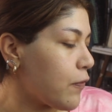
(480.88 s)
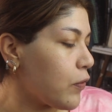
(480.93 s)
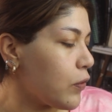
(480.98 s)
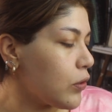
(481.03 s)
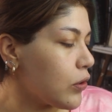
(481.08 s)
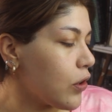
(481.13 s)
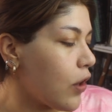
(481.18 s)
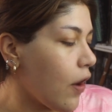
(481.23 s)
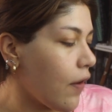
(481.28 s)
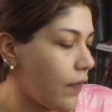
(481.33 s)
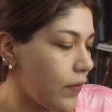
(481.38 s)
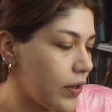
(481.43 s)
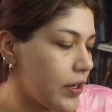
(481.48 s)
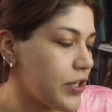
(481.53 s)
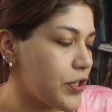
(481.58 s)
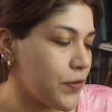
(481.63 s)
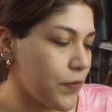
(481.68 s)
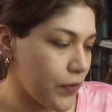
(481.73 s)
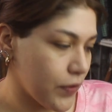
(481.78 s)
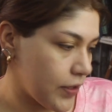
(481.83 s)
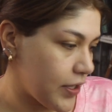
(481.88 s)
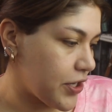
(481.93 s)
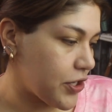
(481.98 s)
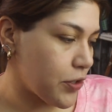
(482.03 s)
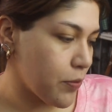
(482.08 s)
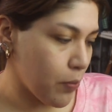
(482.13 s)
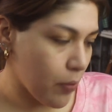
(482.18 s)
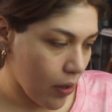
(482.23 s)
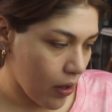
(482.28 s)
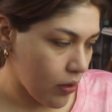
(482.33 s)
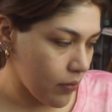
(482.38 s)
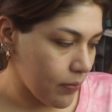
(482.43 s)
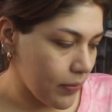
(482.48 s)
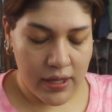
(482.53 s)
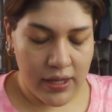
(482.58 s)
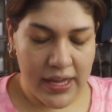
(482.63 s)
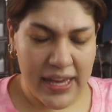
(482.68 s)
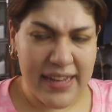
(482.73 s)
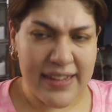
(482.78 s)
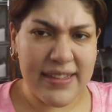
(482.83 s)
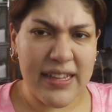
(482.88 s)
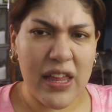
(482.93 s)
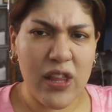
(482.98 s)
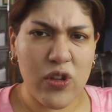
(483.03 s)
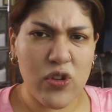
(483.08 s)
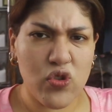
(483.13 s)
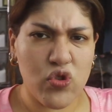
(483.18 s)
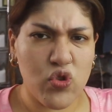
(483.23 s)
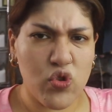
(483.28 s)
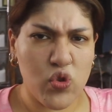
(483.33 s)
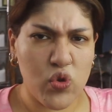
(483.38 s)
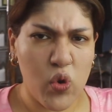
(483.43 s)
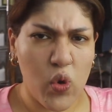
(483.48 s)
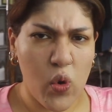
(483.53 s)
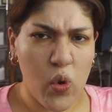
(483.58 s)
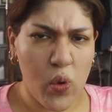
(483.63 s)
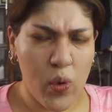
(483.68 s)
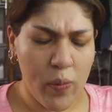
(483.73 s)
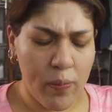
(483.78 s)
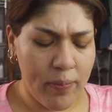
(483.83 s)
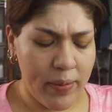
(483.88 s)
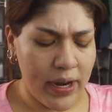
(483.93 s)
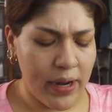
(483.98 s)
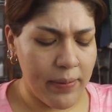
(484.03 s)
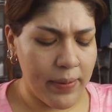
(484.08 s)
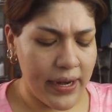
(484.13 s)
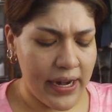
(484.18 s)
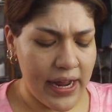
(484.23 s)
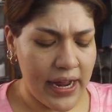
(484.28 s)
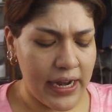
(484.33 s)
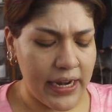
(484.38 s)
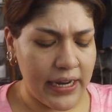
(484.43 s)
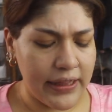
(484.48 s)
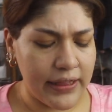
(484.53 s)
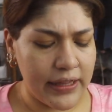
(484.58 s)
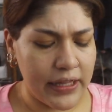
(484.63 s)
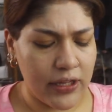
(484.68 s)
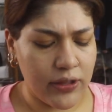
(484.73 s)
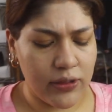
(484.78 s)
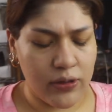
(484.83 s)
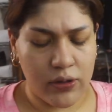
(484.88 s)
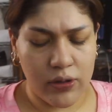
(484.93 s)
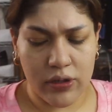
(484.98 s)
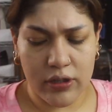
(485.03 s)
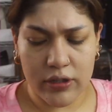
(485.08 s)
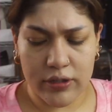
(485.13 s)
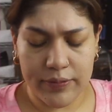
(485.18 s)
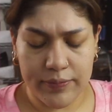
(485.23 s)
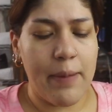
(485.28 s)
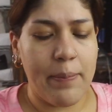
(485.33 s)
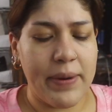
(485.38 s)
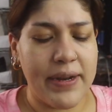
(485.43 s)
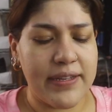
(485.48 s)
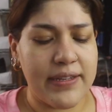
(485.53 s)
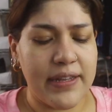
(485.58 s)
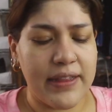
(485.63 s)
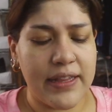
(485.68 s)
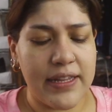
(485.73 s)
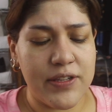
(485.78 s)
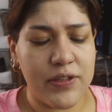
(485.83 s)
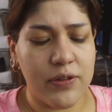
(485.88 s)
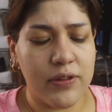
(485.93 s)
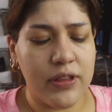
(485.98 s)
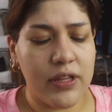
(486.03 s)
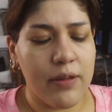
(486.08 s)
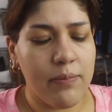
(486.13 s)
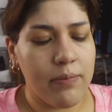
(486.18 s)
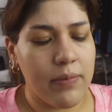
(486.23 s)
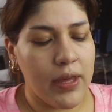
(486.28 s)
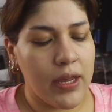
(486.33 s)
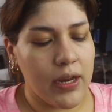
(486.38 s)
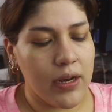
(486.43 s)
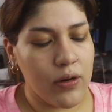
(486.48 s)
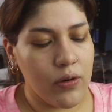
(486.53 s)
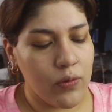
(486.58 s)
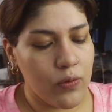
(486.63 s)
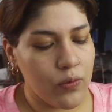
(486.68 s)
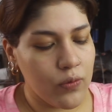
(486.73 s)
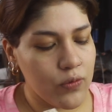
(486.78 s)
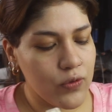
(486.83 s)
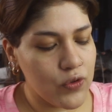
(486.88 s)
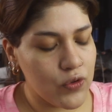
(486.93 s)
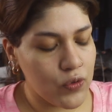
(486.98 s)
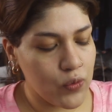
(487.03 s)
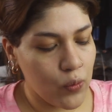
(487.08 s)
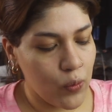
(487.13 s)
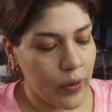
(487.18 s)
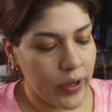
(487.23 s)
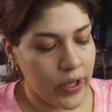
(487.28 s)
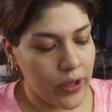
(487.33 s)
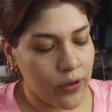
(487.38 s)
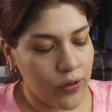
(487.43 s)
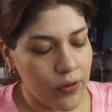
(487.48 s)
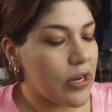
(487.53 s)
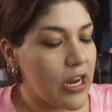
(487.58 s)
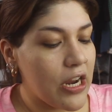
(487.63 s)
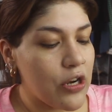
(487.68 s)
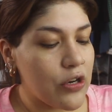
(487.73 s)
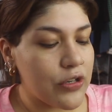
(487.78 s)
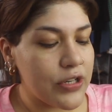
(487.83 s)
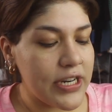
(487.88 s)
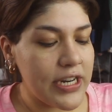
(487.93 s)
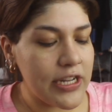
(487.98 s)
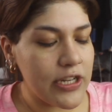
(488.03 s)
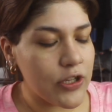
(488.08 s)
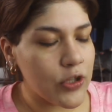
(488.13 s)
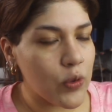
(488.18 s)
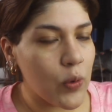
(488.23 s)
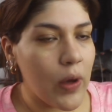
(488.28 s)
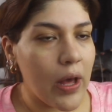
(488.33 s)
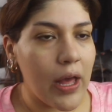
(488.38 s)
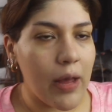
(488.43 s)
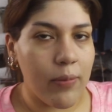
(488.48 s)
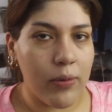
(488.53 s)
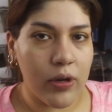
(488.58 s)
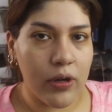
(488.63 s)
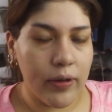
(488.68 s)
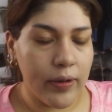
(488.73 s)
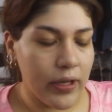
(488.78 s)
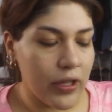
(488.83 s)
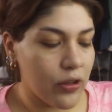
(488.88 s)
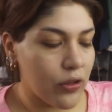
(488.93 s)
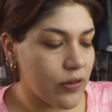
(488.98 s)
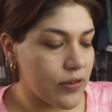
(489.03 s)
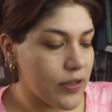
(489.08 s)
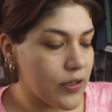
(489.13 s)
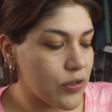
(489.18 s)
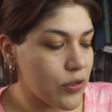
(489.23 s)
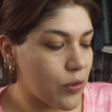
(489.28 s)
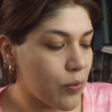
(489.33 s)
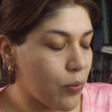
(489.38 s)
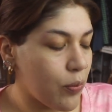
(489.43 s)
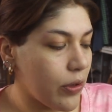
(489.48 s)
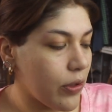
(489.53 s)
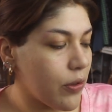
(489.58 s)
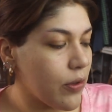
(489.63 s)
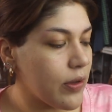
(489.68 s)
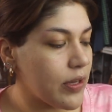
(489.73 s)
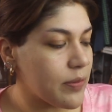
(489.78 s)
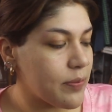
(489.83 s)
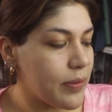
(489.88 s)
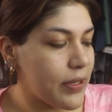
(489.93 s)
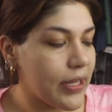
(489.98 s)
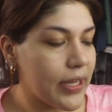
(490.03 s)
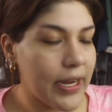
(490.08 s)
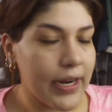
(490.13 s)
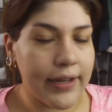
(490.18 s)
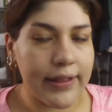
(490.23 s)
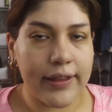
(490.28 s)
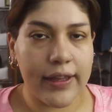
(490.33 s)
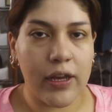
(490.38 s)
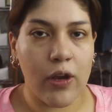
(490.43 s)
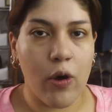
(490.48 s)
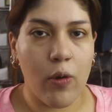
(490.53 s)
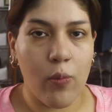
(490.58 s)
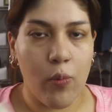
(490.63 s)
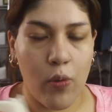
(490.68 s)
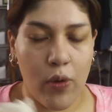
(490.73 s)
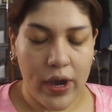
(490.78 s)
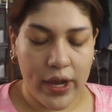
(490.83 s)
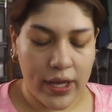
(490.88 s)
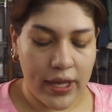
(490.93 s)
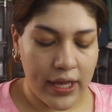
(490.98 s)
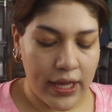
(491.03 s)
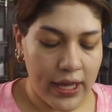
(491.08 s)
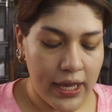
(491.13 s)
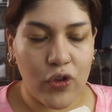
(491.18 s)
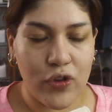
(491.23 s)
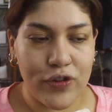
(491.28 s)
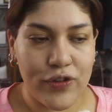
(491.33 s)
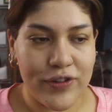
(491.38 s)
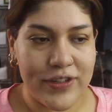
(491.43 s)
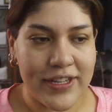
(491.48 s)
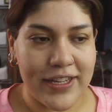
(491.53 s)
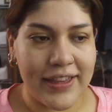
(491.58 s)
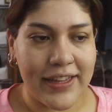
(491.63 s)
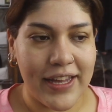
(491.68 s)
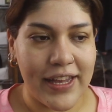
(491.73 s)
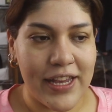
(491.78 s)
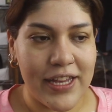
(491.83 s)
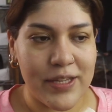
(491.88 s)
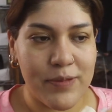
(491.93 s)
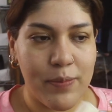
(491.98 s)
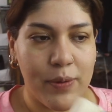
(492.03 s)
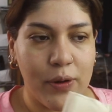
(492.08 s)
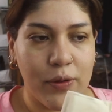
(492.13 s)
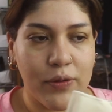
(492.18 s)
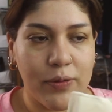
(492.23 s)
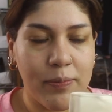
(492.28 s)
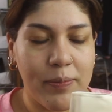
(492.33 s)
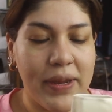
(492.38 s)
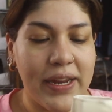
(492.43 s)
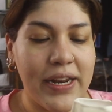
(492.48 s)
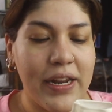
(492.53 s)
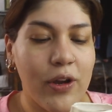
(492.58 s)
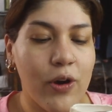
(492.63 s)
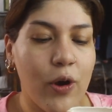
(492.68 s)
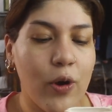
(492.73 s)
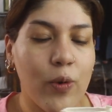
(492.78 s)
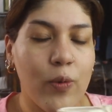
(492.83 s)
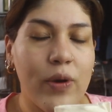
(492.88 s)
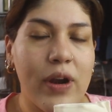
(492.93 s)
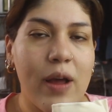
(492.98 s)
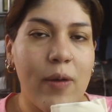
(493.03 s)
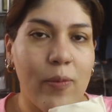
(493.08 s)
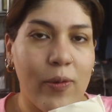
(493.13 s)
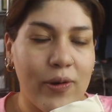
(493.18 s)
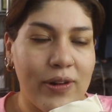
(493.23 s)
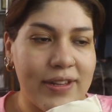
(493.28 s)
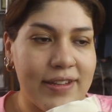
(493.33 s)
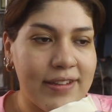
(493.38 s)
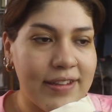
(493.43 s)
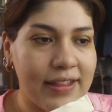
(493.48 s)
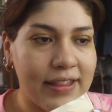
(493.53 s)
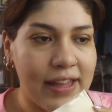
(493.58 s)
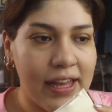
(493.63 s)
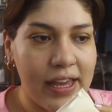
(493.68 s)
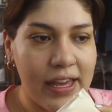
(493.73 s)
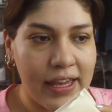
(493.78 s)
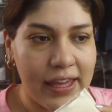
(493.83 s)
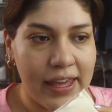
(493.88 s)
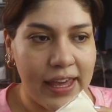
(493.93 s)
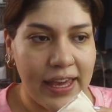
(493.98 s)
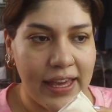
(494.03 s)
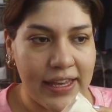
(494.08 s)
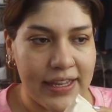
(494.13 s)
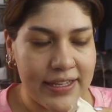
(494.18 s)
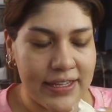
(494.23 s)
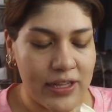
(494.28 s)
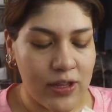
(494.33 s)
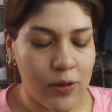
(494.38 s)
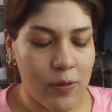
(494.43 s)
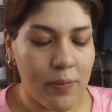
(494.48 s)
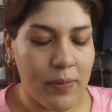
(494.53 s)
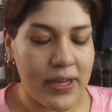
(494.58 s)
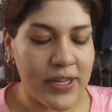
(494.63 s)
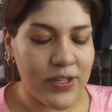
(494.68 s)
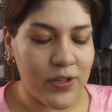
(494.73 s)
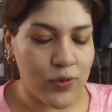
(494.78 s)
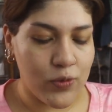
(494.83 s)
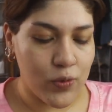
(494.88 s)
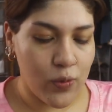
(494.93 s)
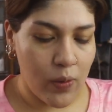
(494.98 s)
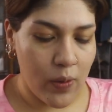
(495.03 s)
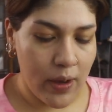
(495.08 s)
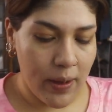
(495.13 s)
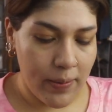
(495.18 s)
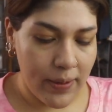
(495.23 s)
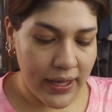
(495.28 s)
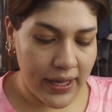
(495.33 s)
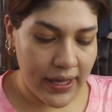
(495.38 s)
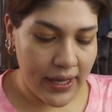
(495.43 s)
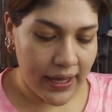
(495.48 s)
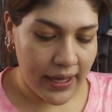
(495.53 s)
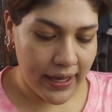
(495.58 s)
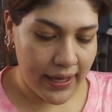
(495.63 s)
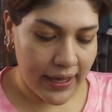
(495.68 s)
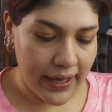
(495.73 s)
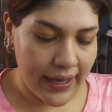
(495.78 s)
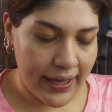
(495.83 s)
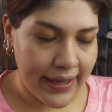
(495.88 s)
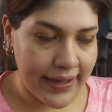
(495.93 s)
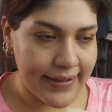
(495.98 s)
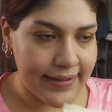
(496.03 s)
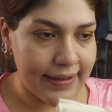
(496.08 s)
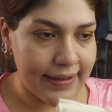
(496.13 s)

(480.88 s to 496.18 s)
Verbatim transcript: Full Coverage Foundation Bone. Y ha estado súper viral en TikTok. La presentación también, un sueño. En los Reels no hablo, entonces no puedo explicarte como aquí todos los detalles, pero viene con una bolsita que es lo más suave que he